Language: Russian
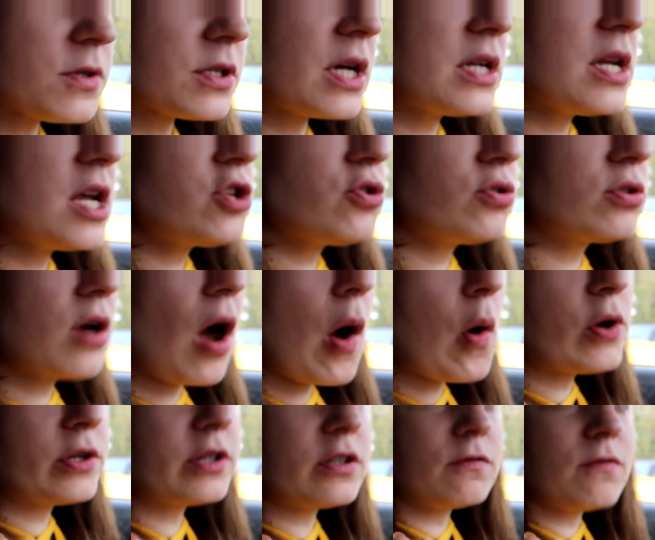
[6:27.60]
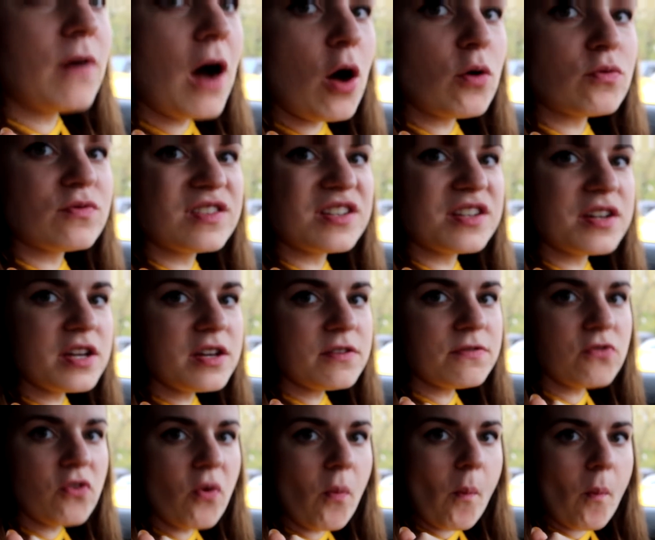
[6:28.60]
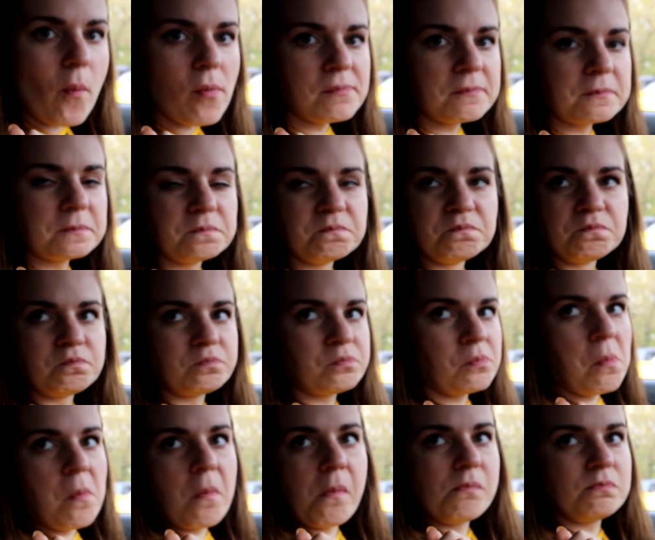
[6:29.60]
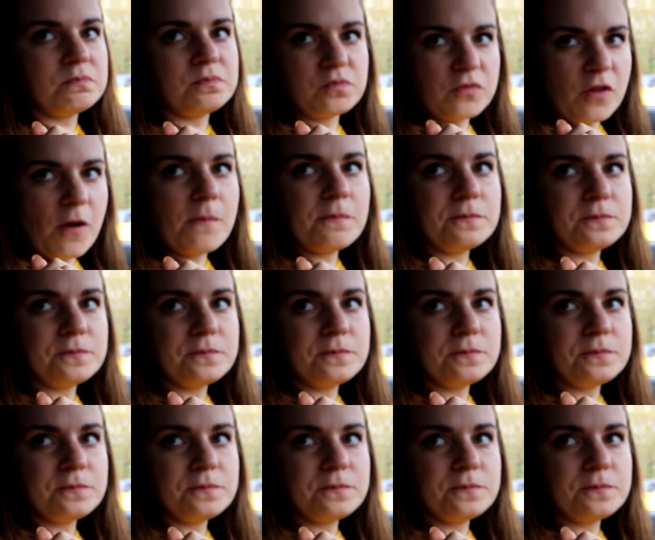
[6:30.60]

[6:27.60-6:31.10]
Сказать, что это какой-то вау-взрыв? М-м. Да?